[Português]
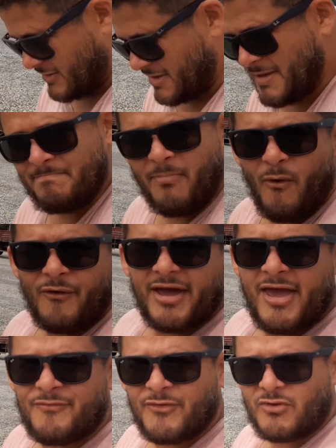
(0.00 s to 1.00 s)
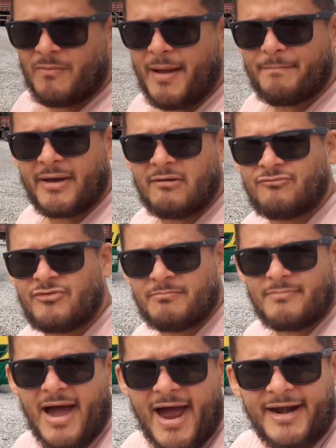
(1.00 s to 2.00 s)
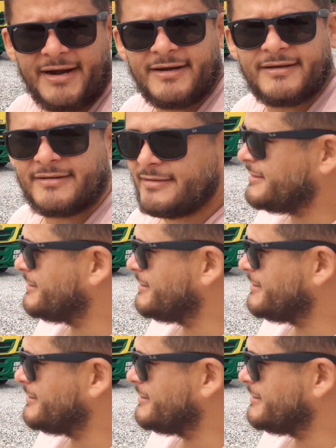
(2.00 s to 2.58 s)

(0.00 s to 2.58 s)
Empolguei, fui tomar banho de mar.